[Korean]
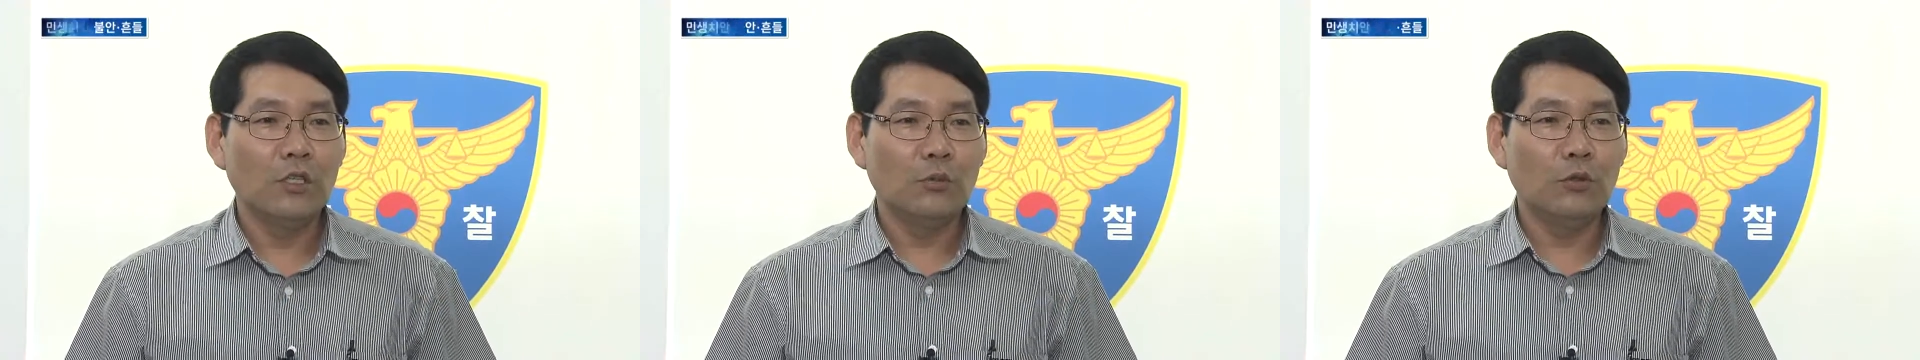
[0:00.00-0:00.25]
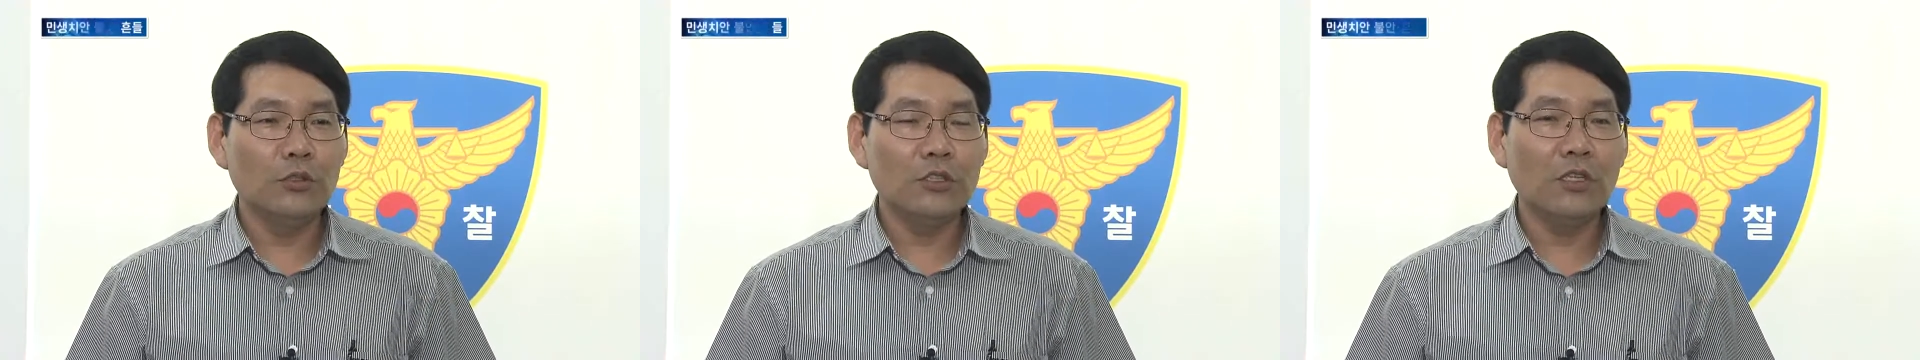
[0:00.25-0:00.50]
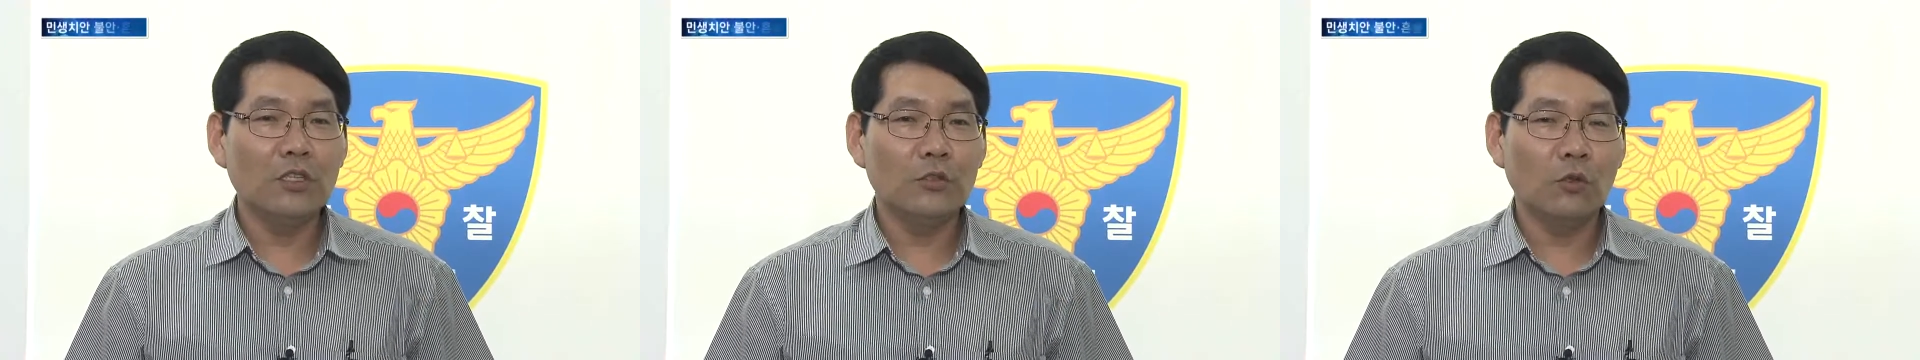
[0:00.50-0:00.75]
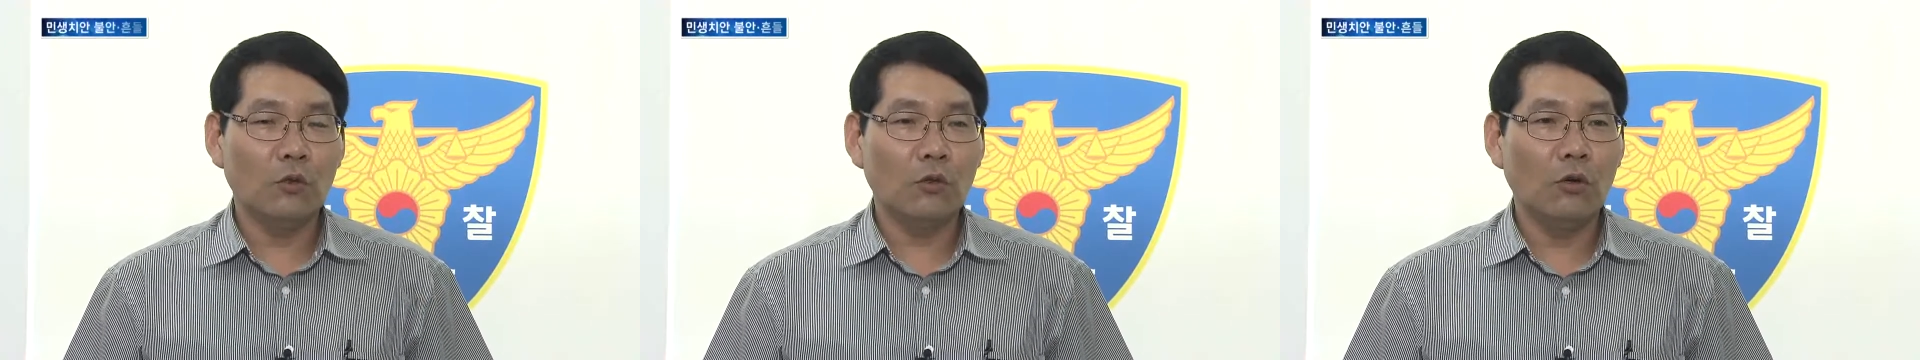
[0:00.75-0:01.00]
불상의
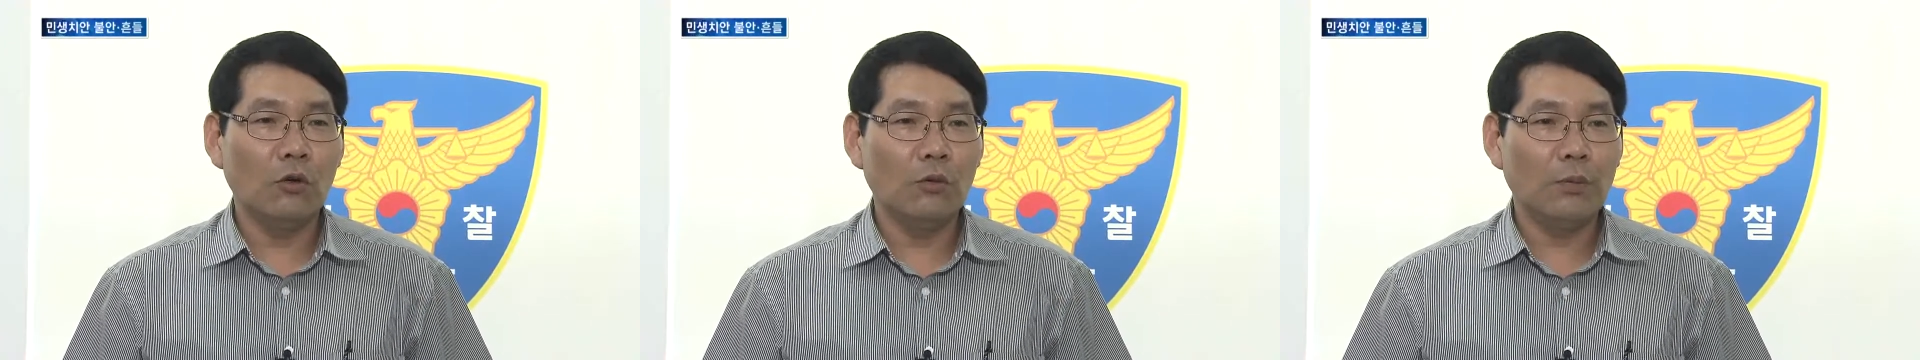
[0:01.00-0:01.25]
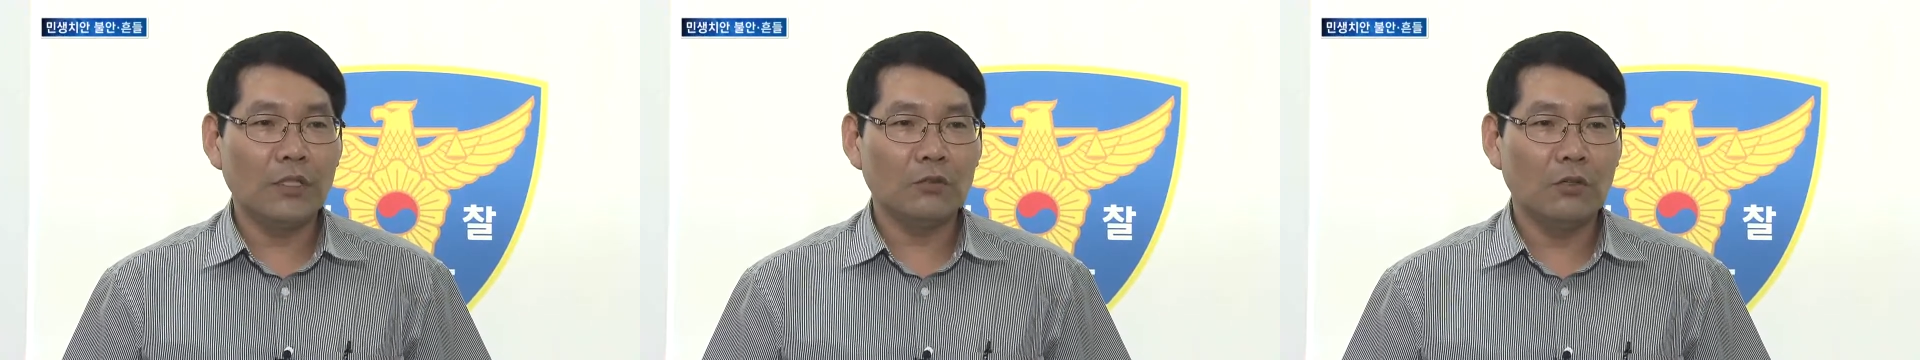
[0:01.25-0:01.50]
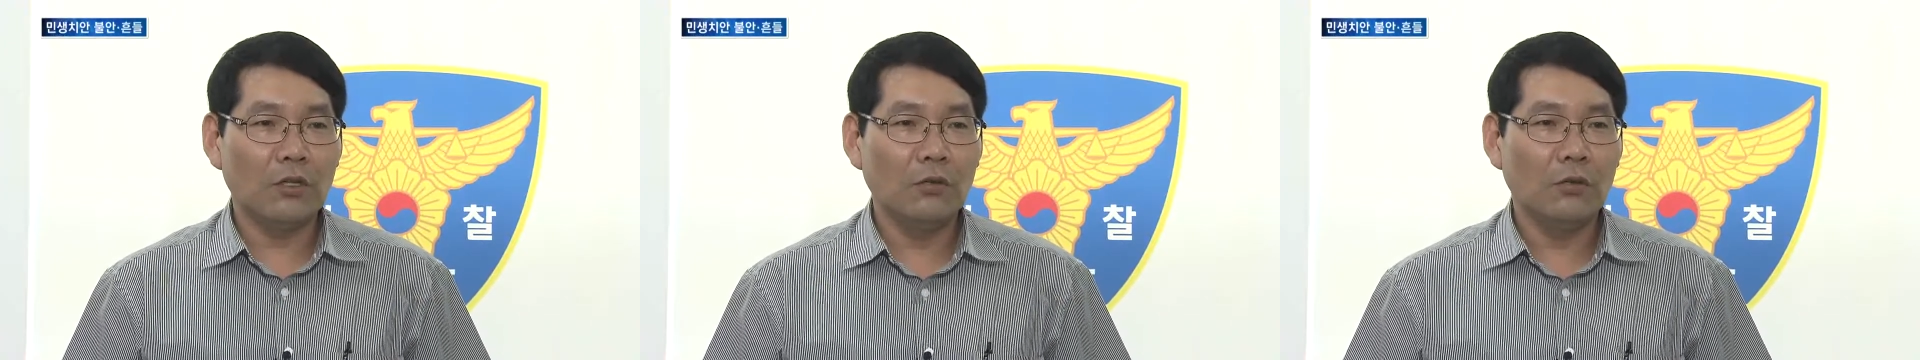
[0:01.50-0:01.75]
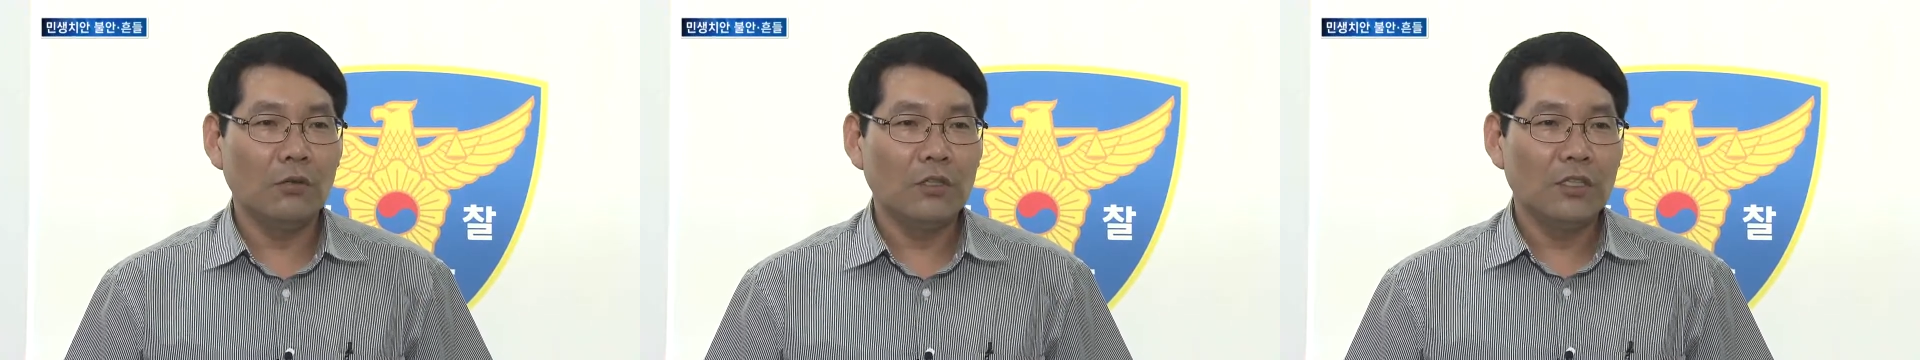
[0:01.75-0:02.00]
도구로
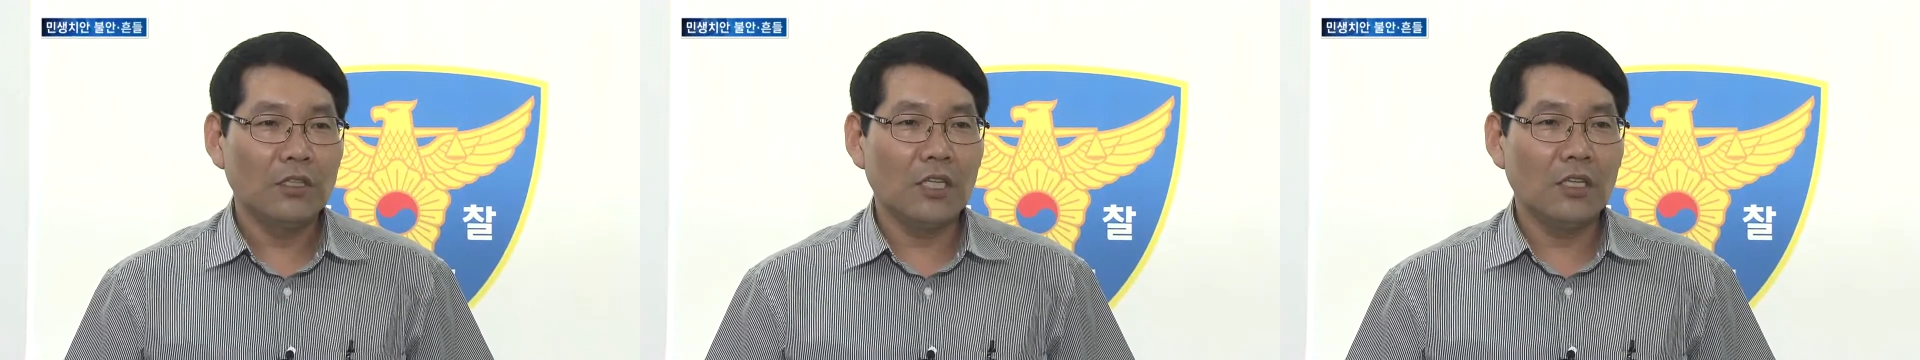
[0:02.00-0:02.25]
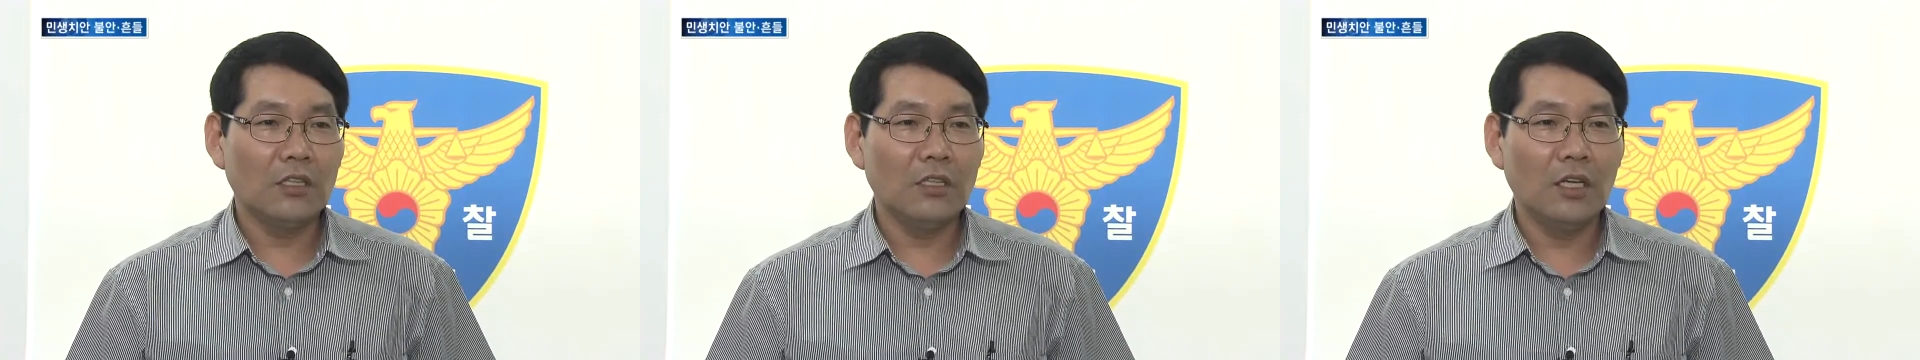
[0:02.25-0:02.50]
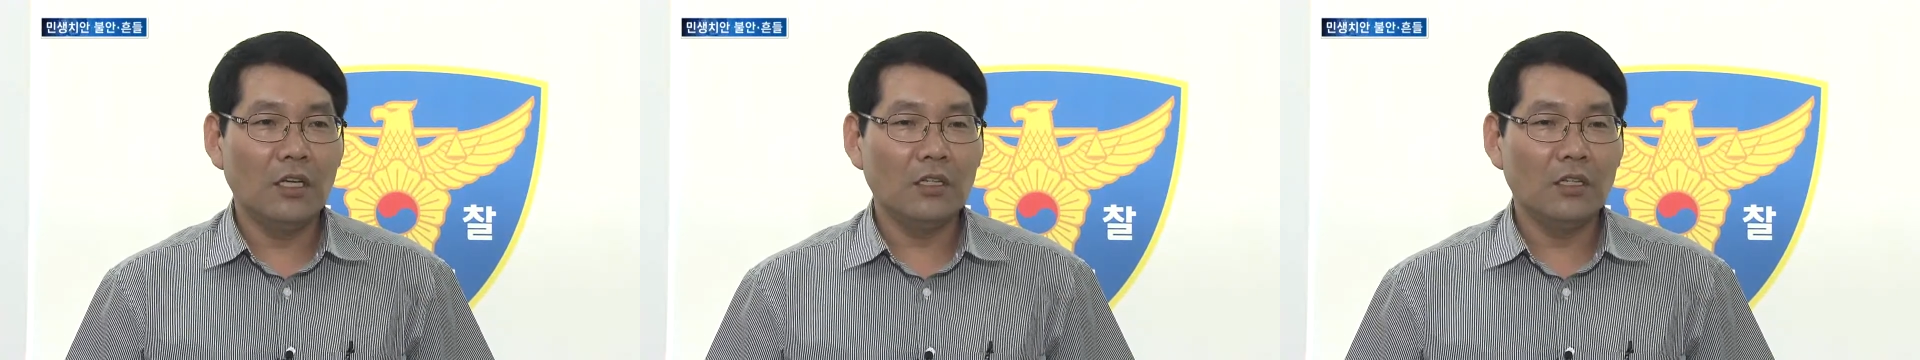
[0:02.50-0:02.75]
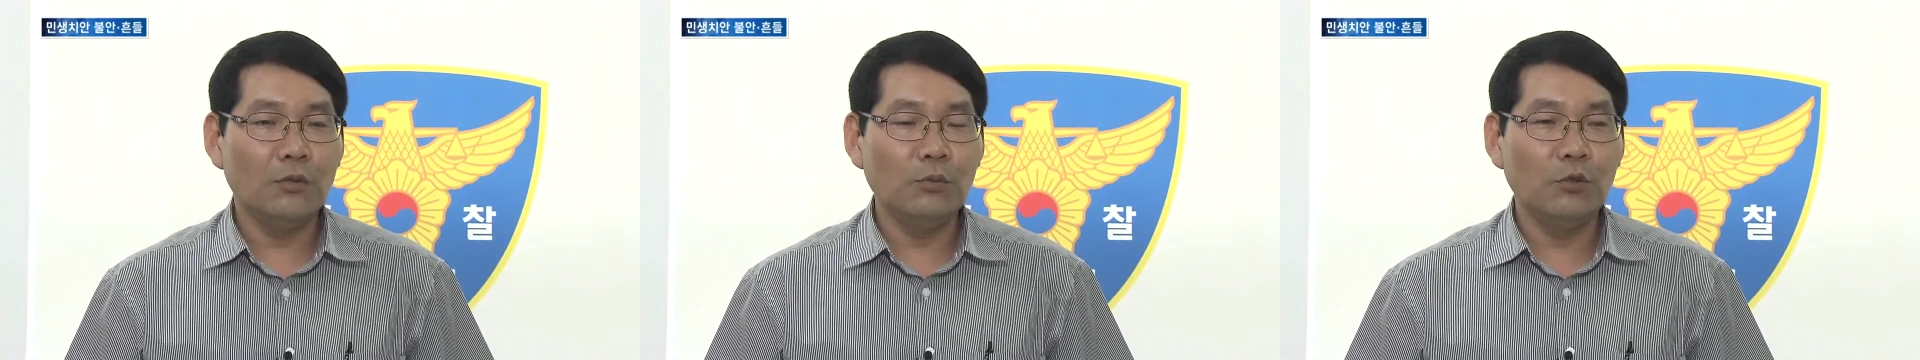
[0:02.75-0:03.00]
파손하고 차량 내
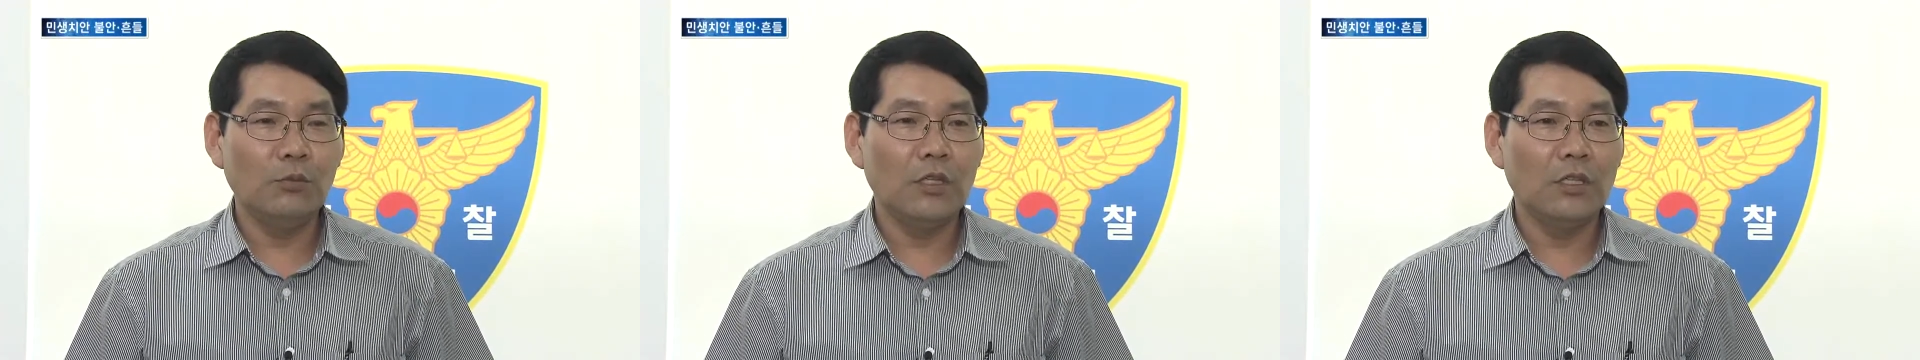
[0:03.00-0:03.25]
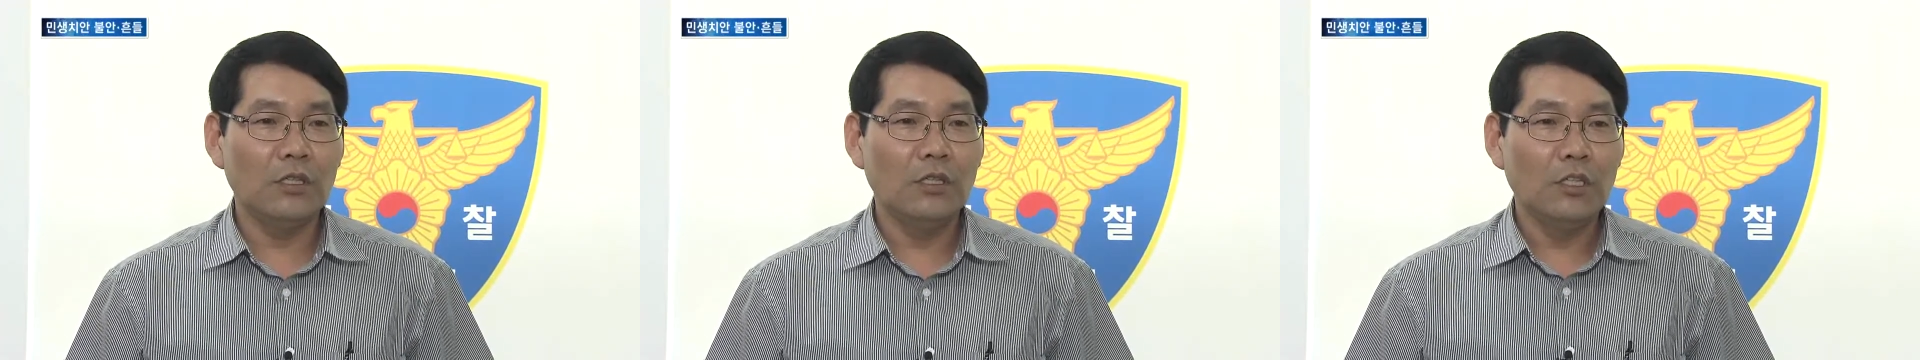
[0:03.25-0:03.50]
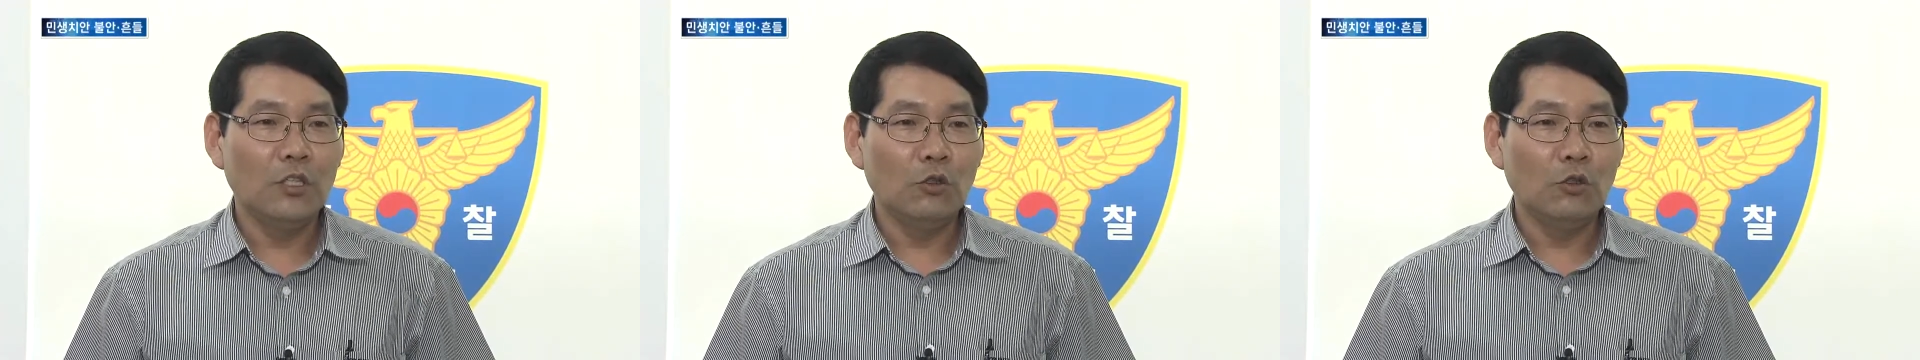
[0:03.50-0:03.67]
금품을